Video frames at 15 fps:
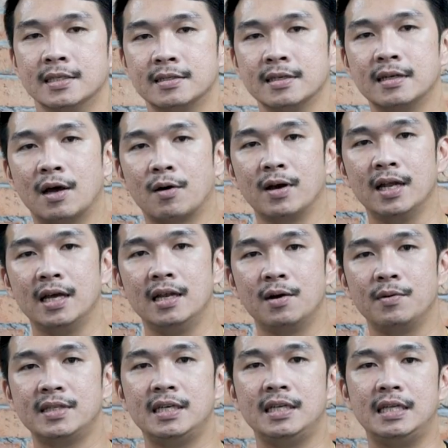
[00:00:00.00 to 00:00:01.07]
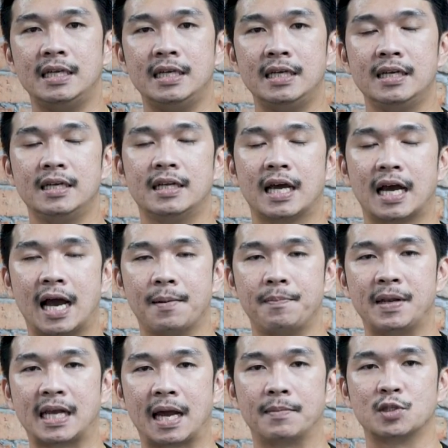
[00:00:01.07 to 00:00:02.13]
ซึ่งเราก็เลยเลือกวิธีนี้นะครับ
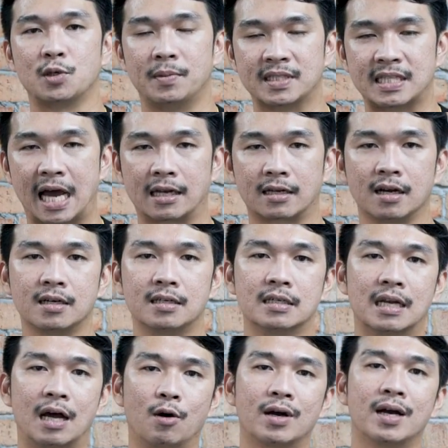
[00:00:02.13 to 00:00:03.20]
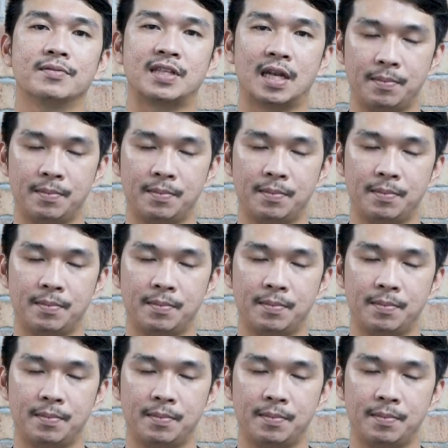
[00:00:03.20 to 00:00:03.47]
เป็นการผสมผสานก็คือเราเคลือบเซ